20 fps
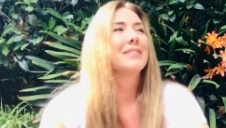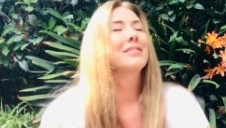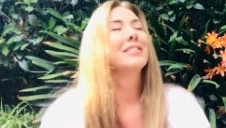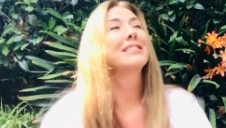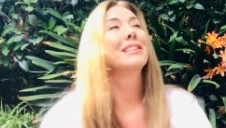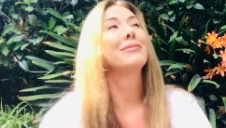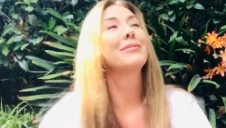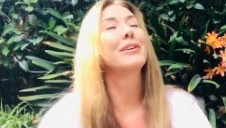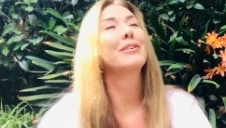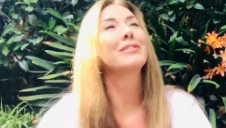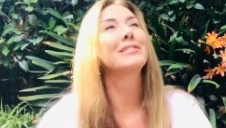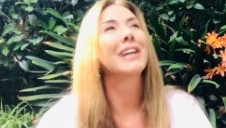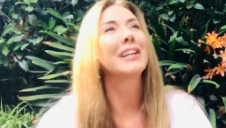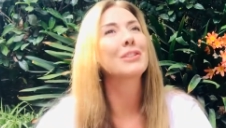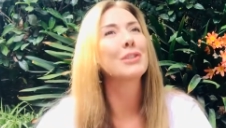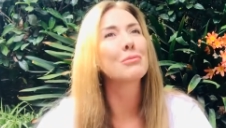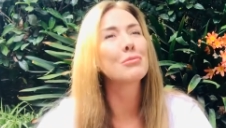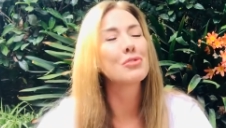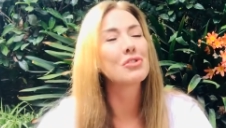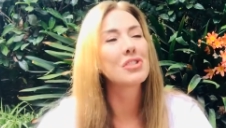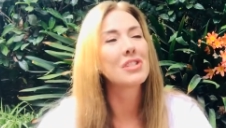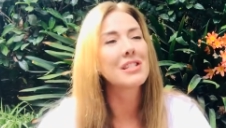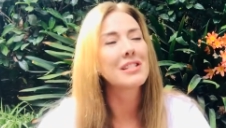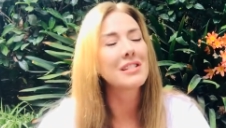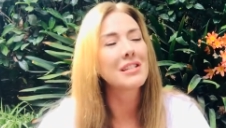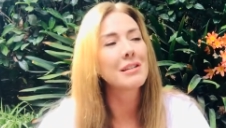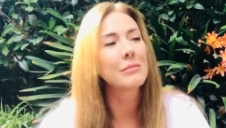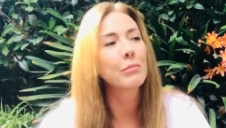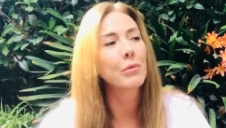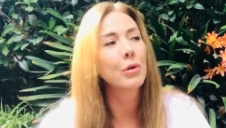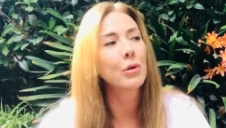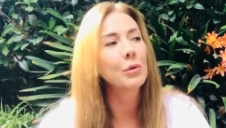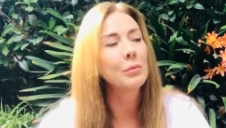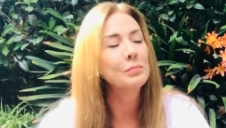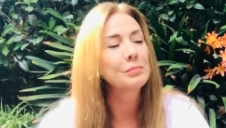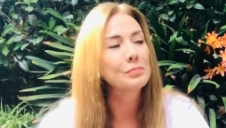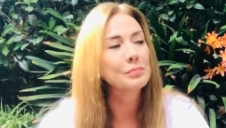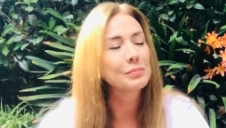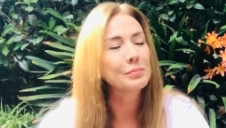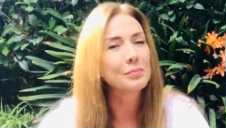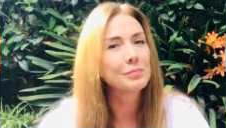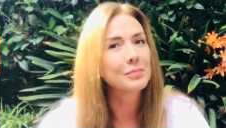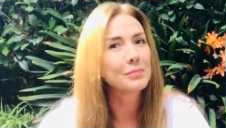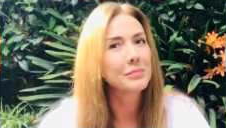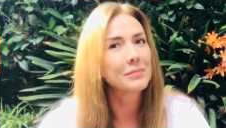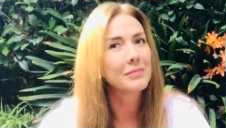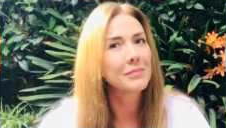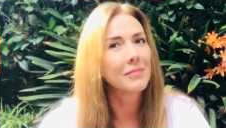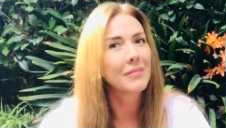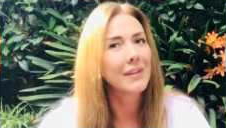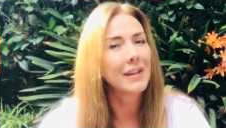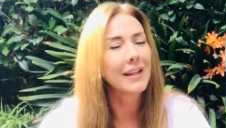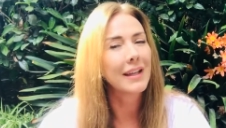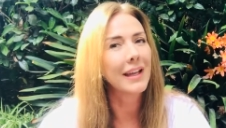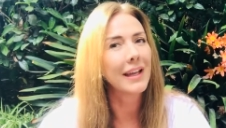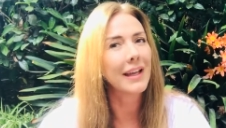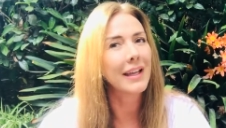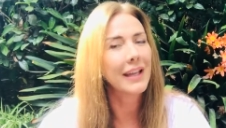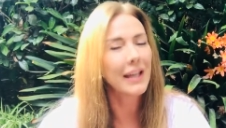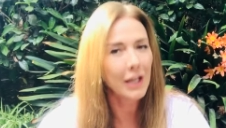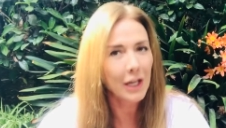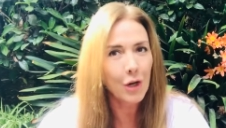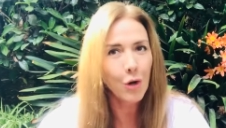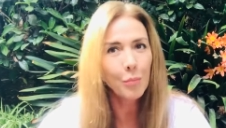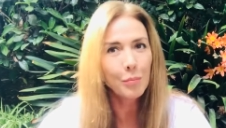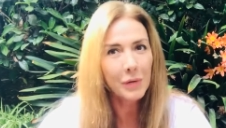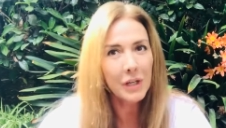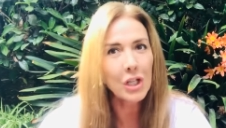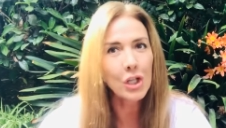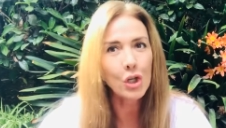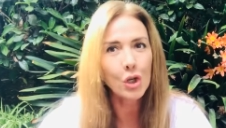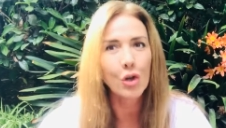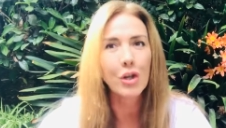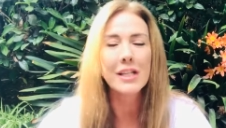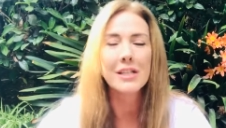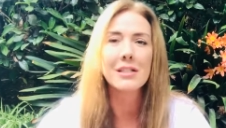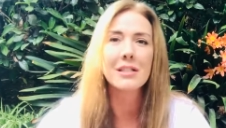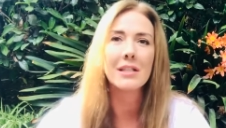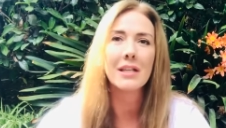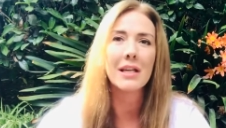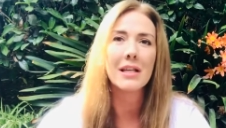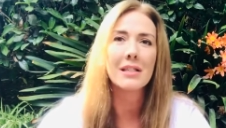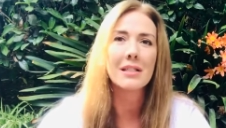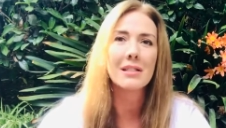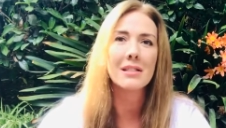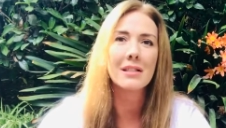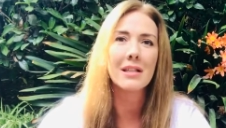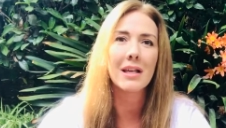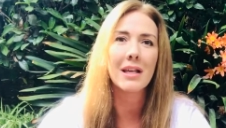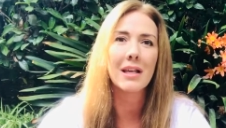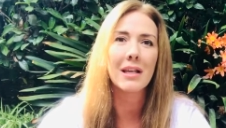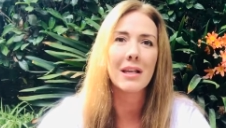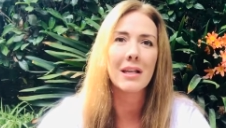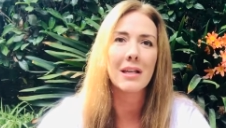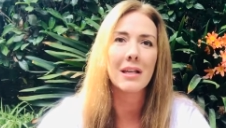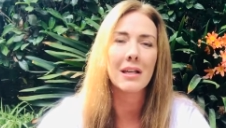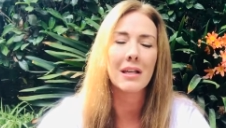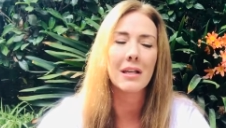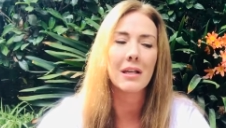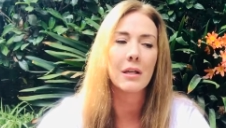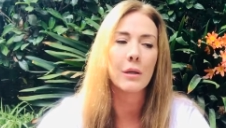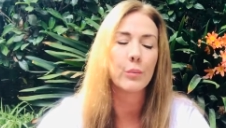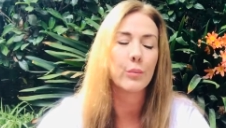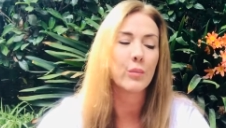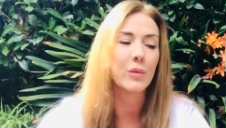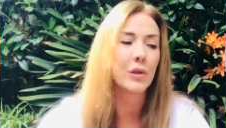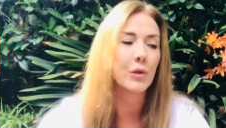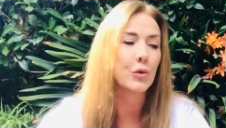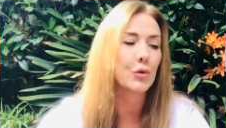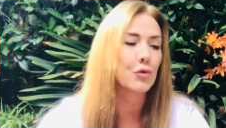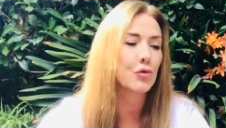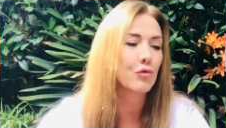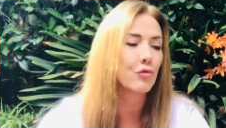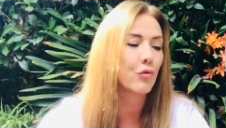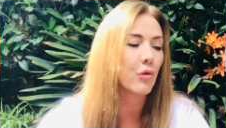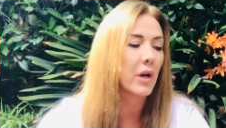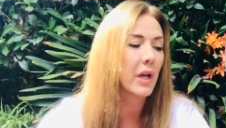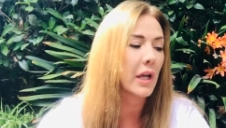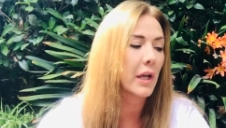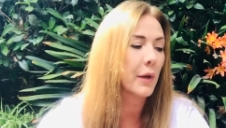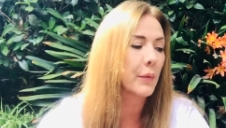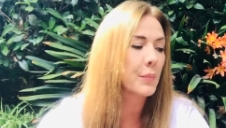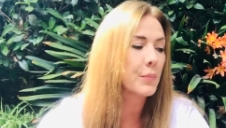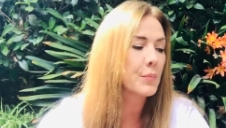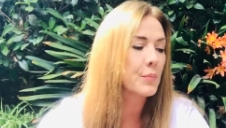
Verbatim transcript: me están preguntando muchísimo que qué opino, que si este virus fue